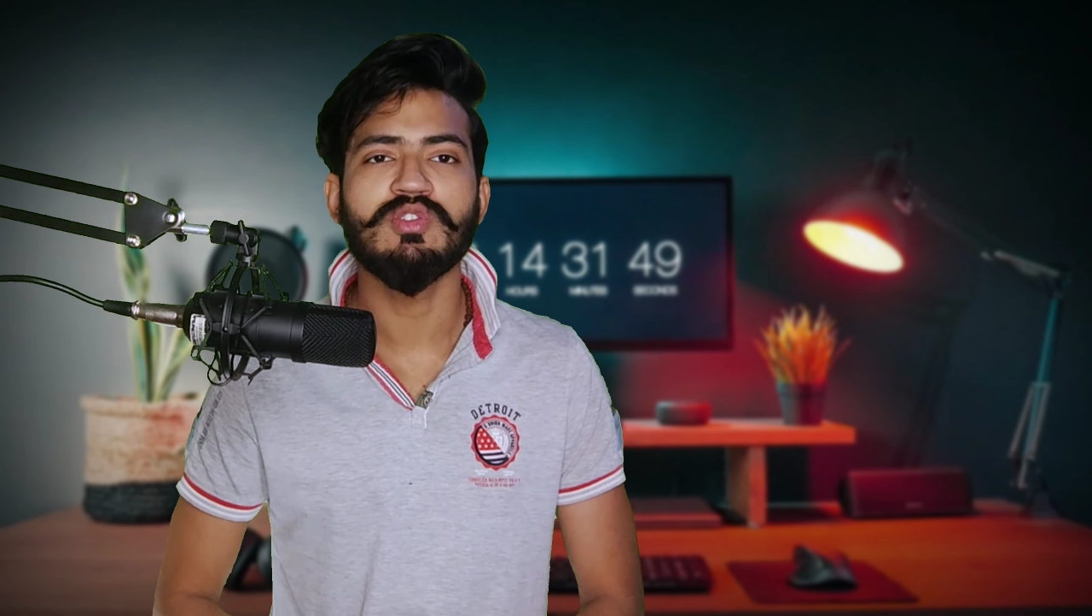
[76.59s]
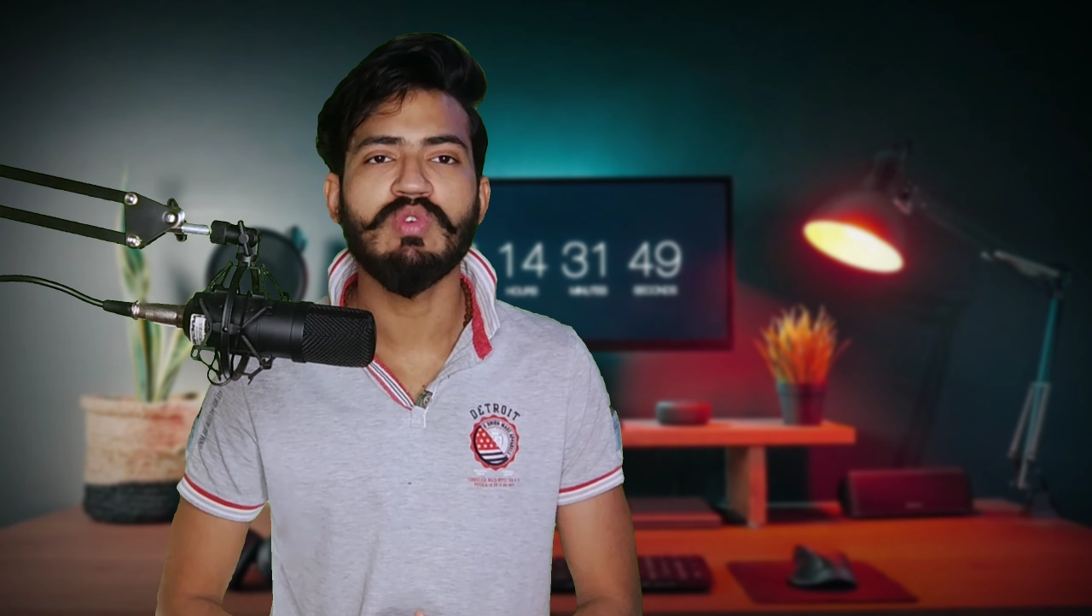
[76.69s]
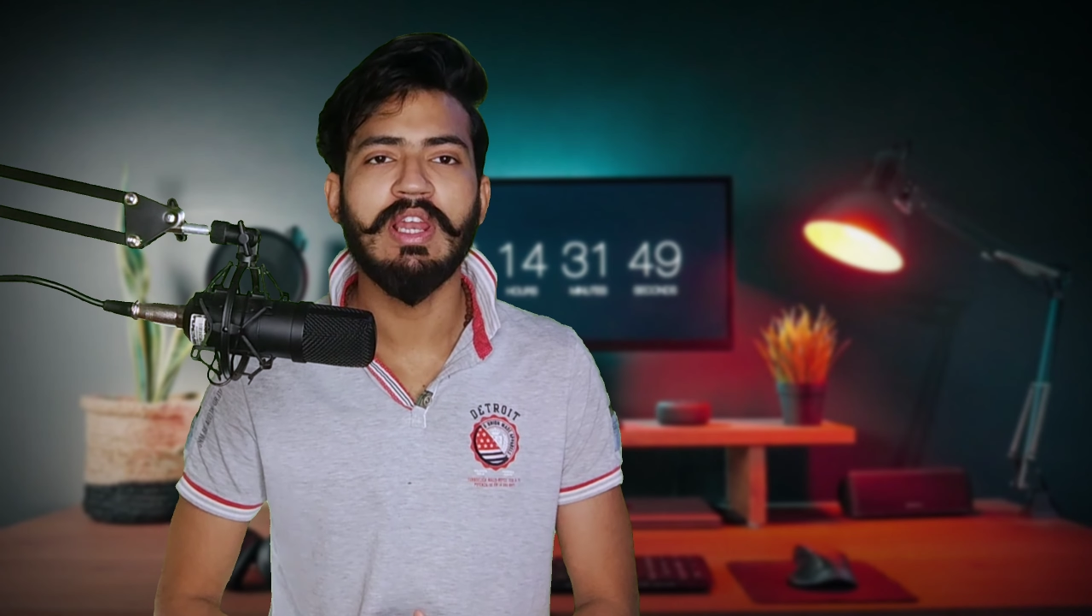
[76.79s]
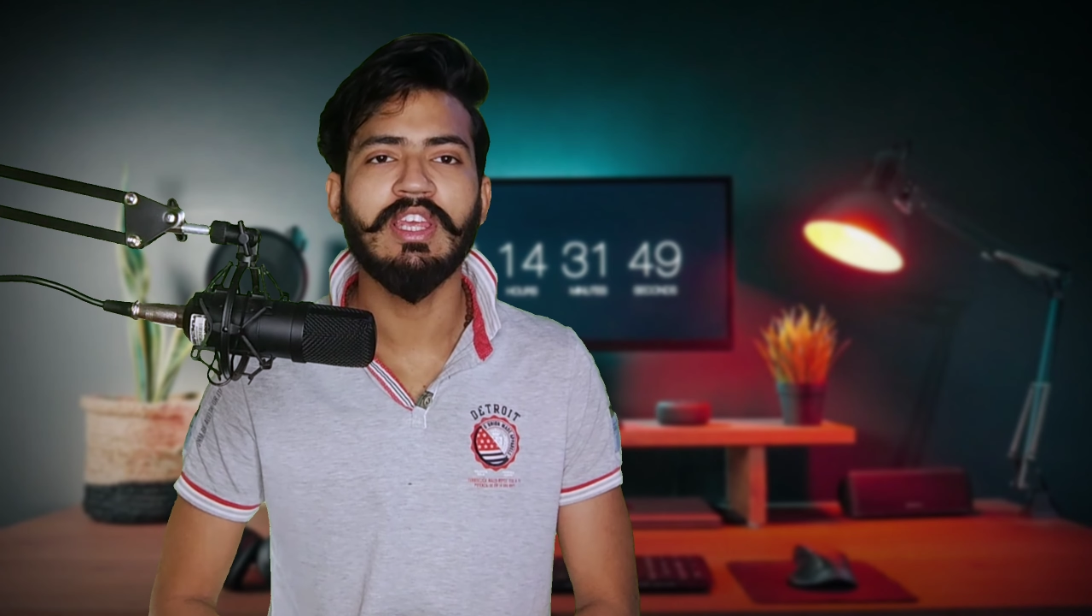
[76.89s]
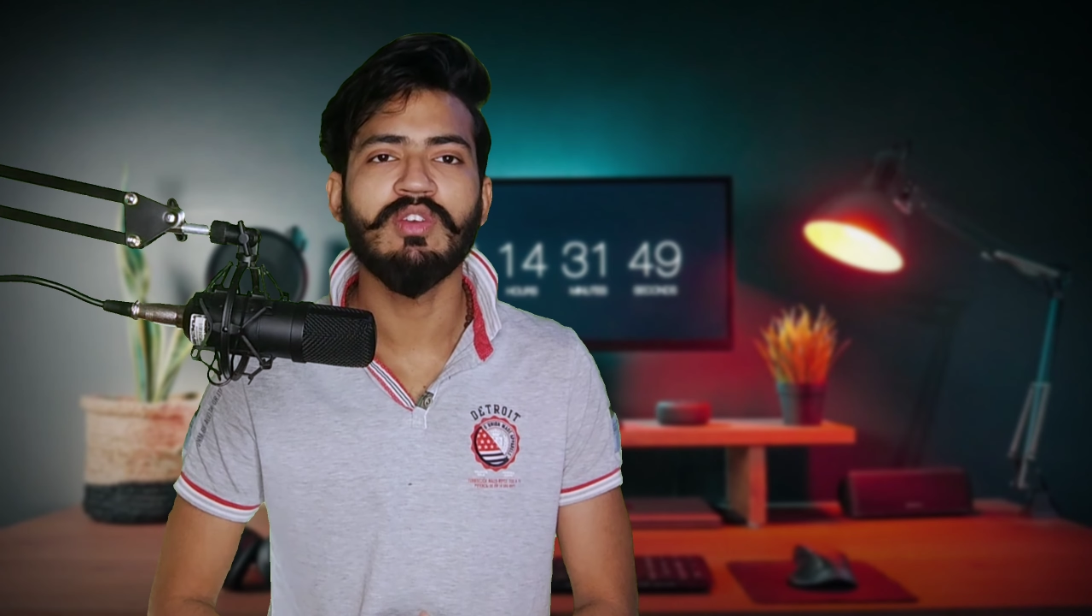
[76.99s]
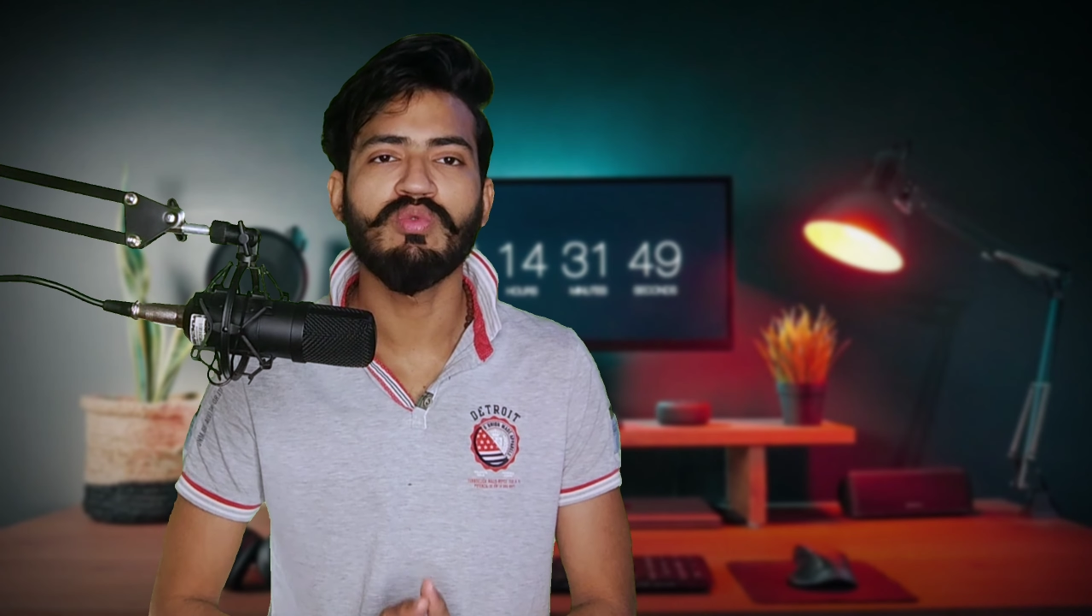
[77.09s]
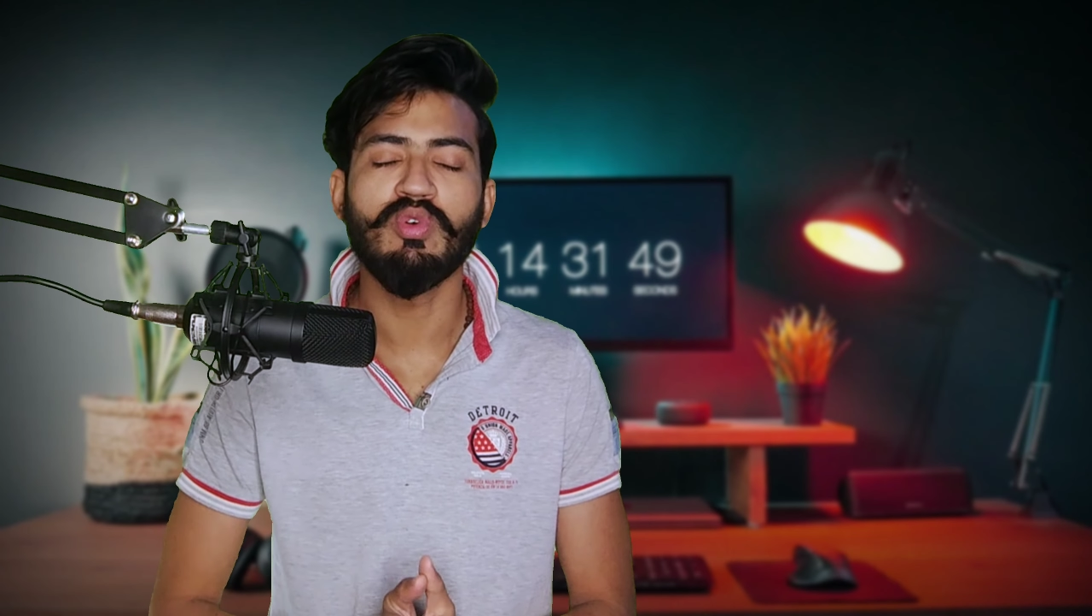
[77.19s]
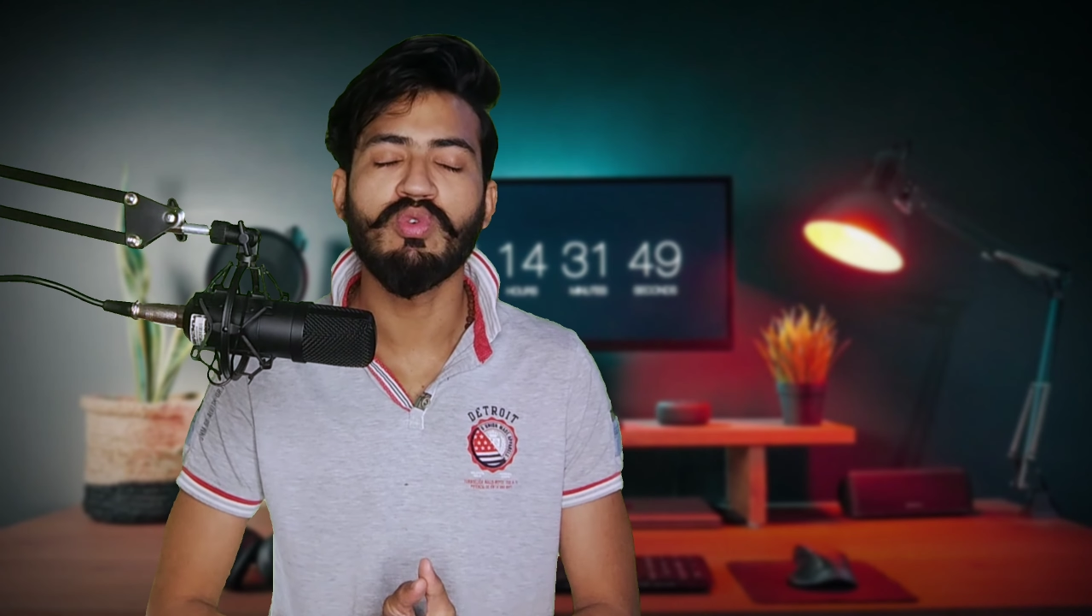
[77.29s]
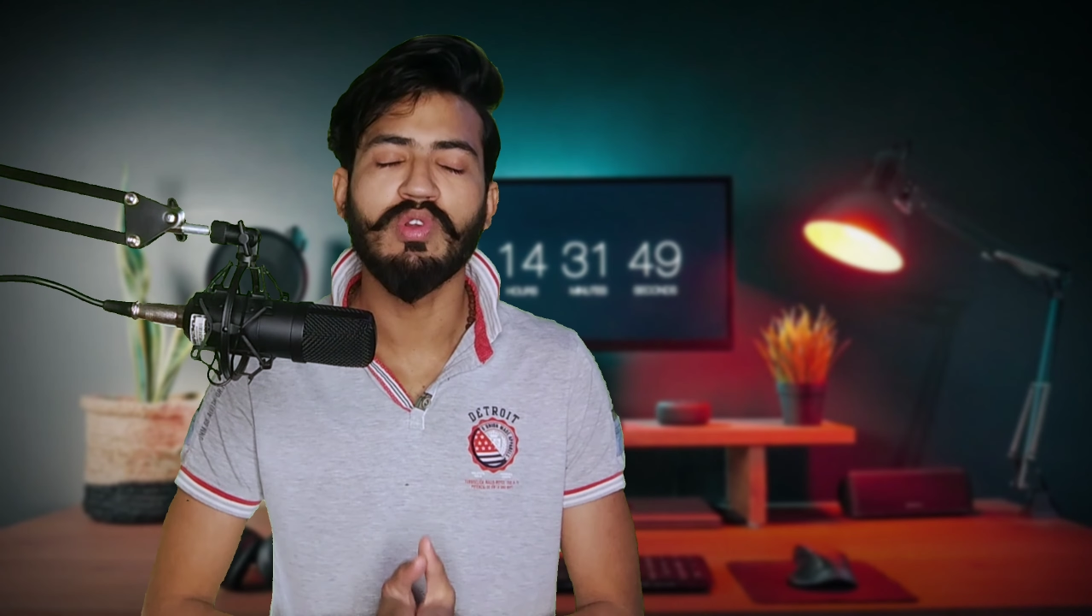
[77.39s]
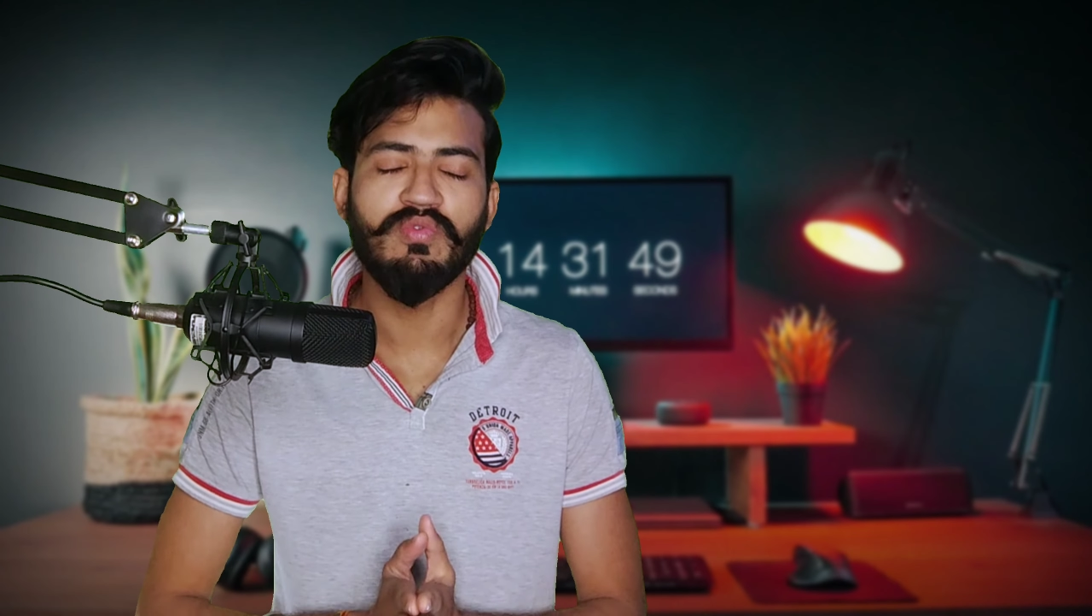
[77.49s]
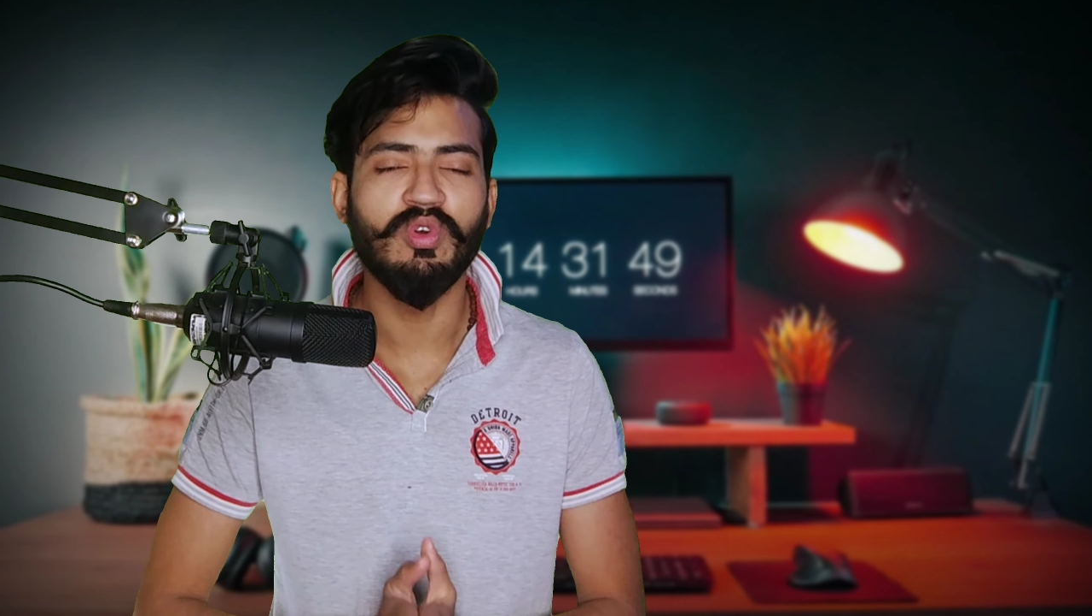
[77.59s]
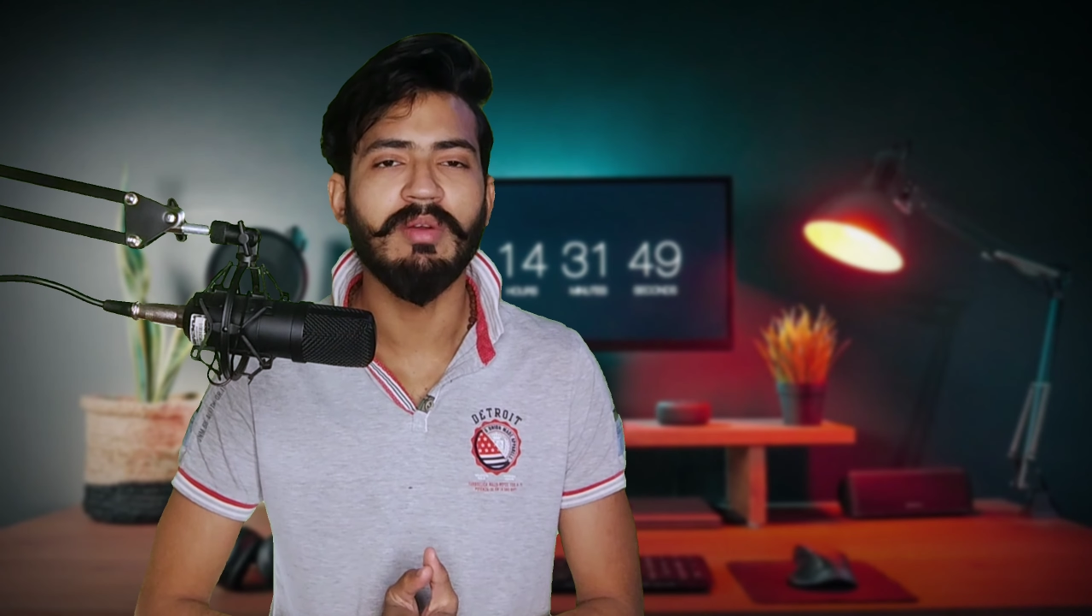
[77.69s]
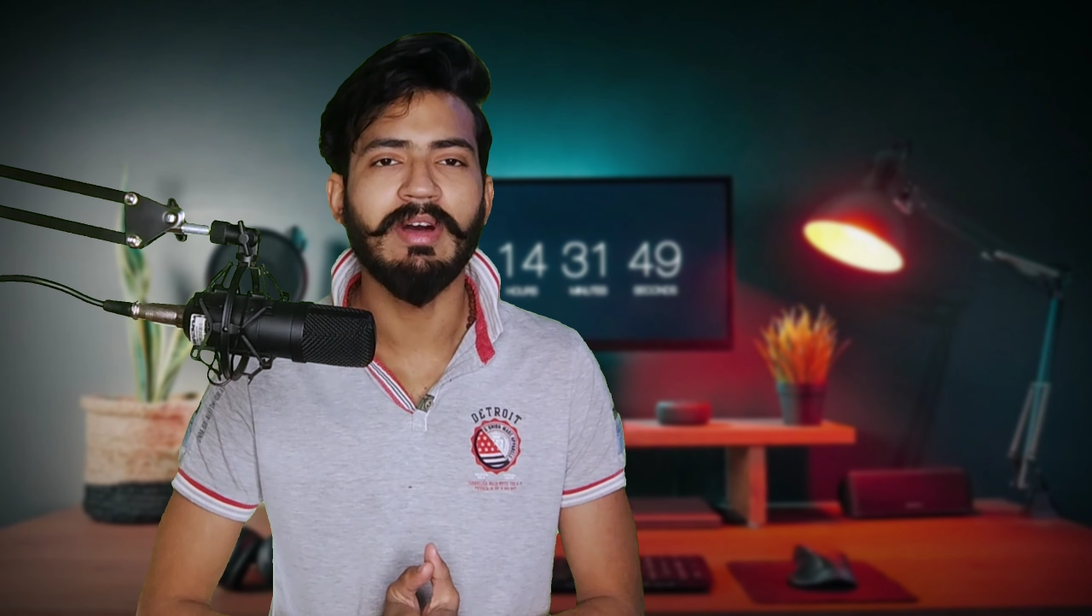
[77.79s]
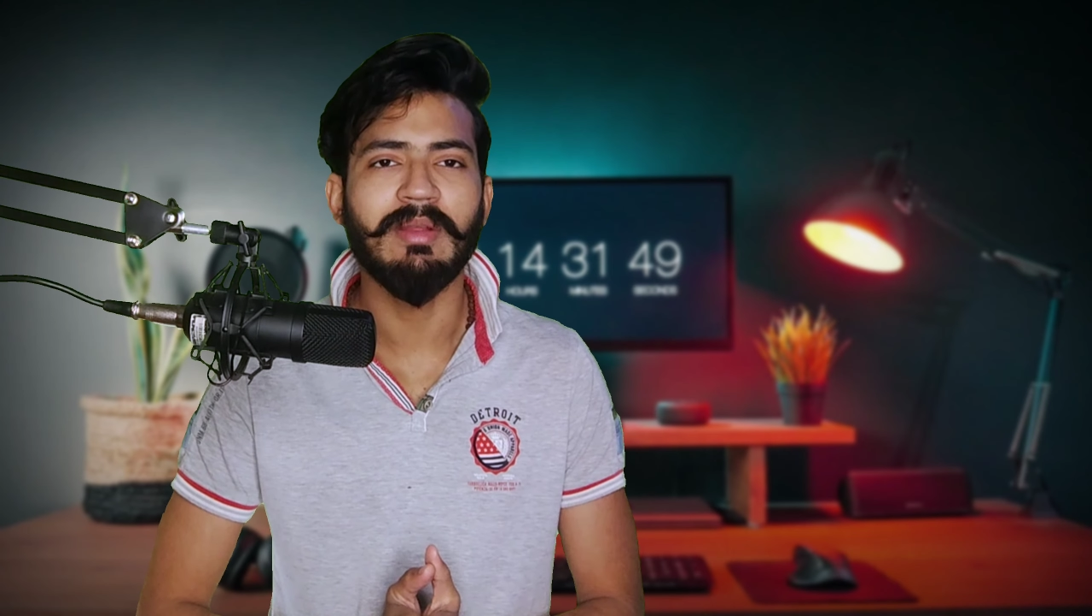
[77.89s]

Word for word: प्लस के क्विक रिव्यू के